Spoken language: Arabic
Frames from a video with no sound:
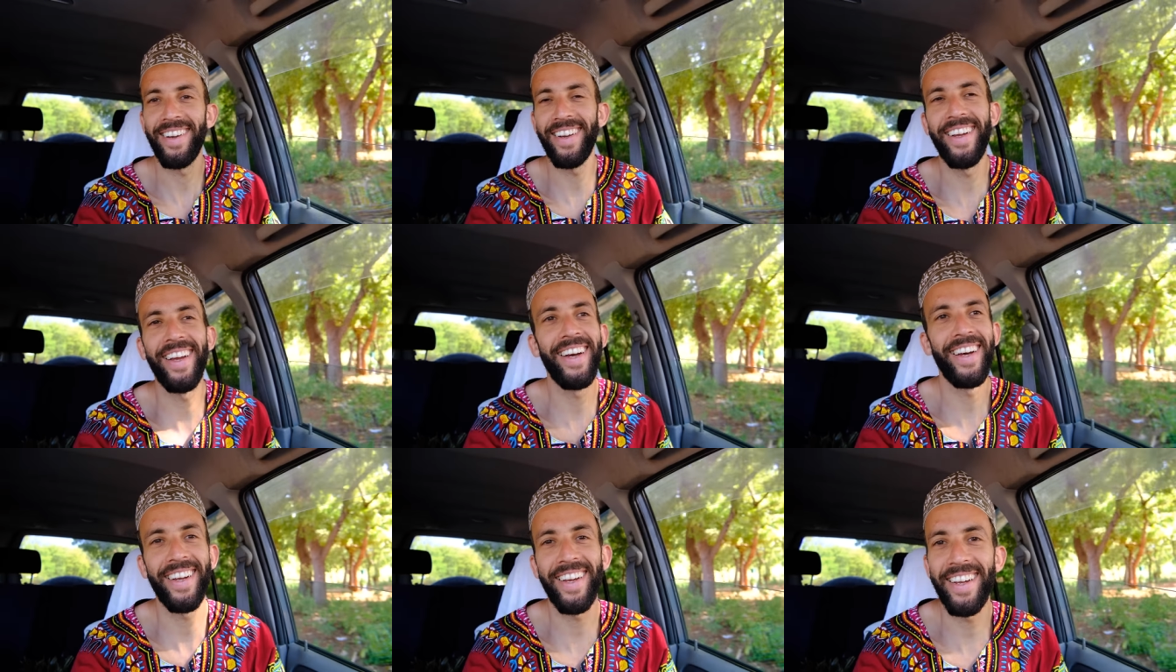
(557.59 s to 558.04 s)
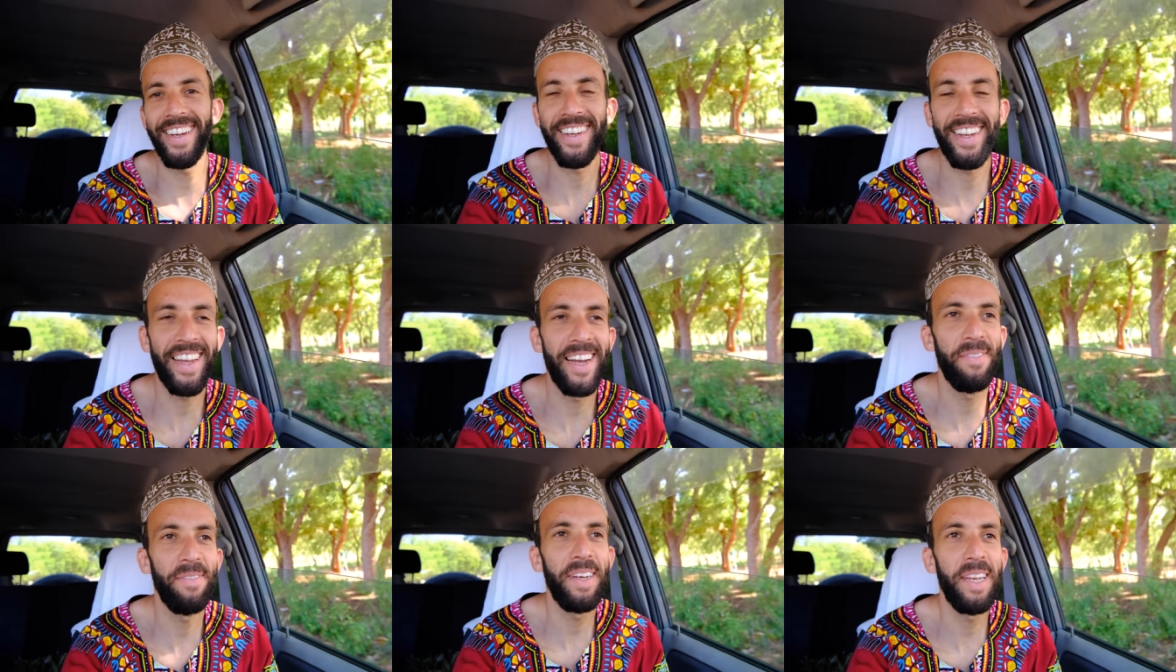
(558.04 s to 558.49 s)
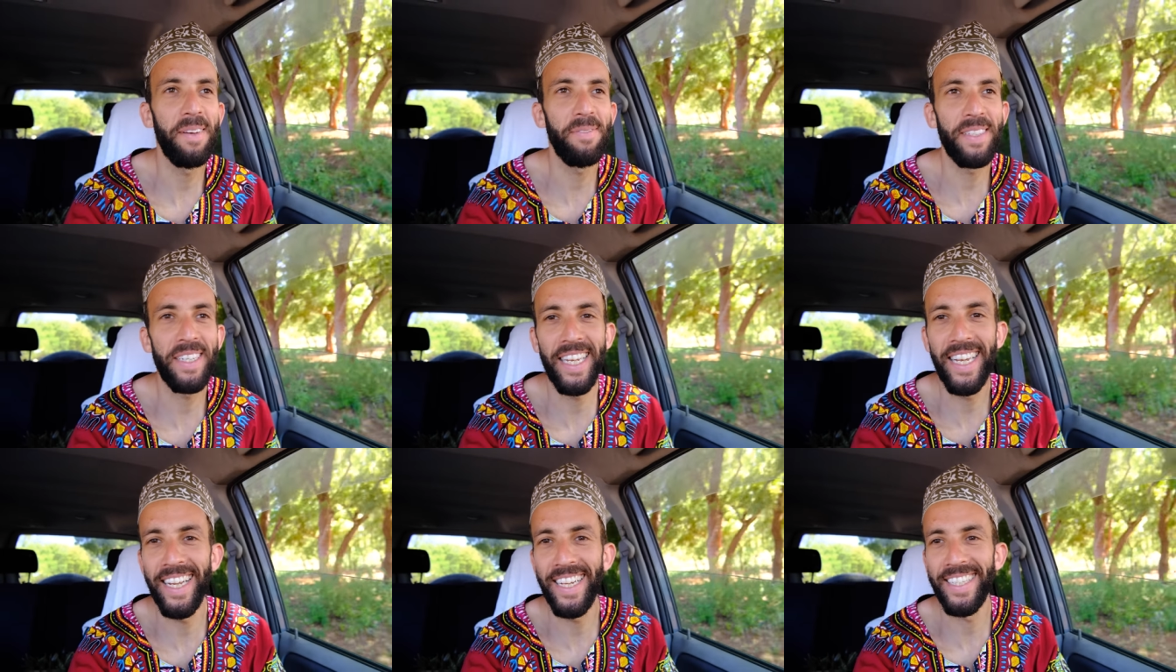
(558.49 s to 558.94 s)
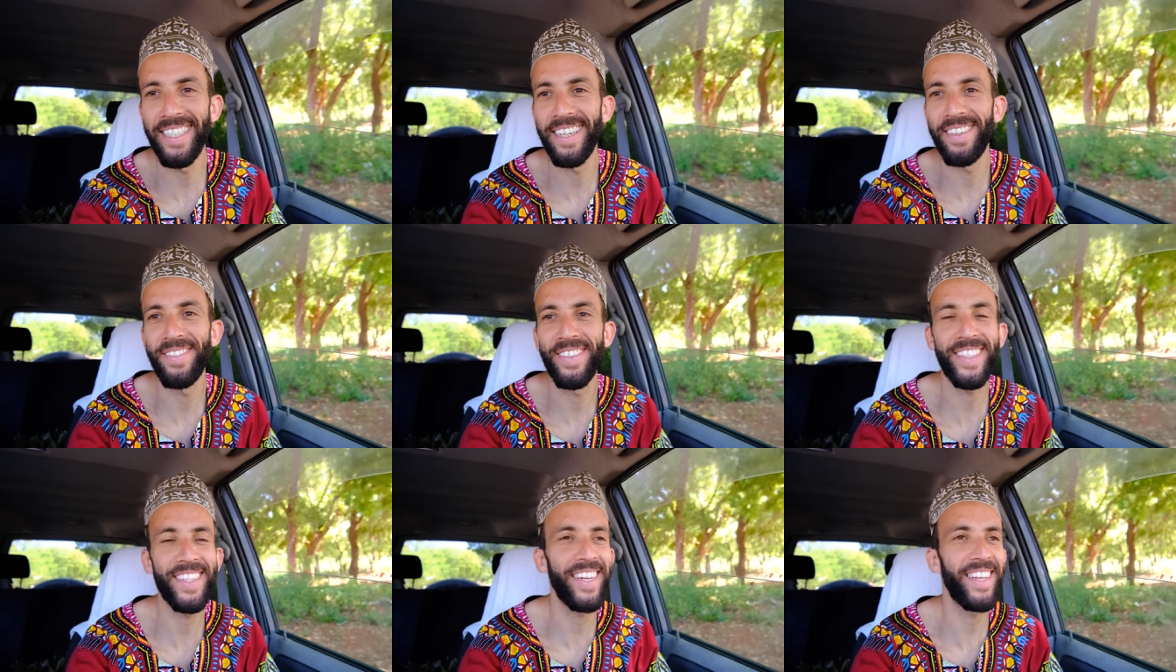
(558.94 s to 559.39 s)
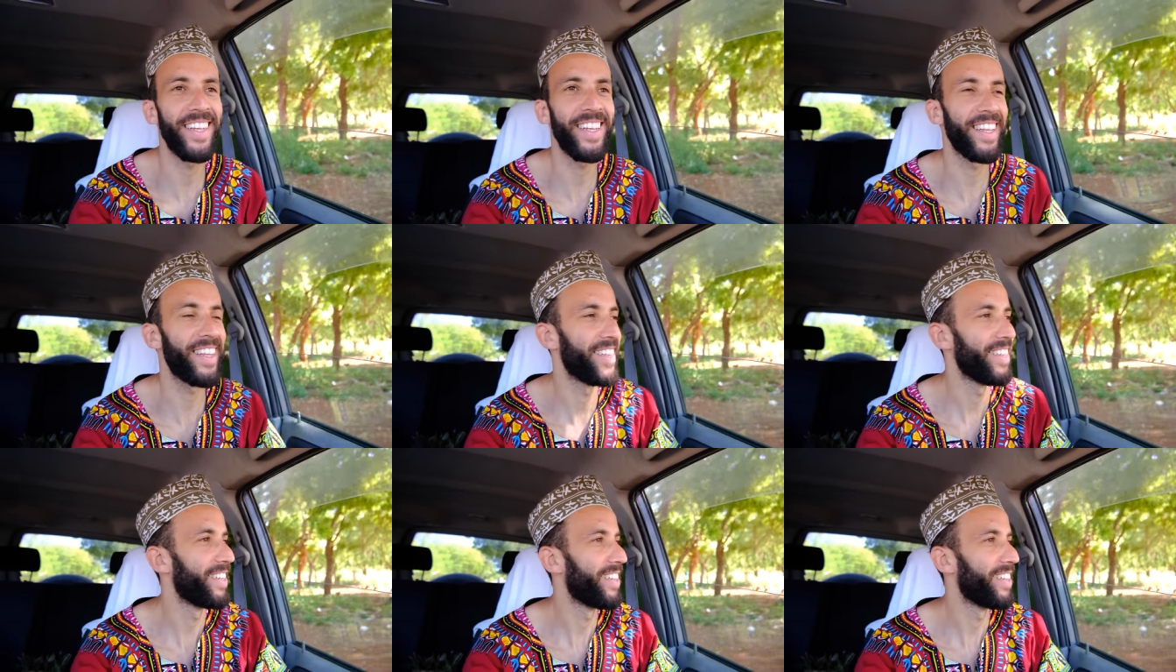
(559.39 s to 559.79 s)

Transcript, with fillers: الحجاب كامل لابسين الحجاب ما شاء الله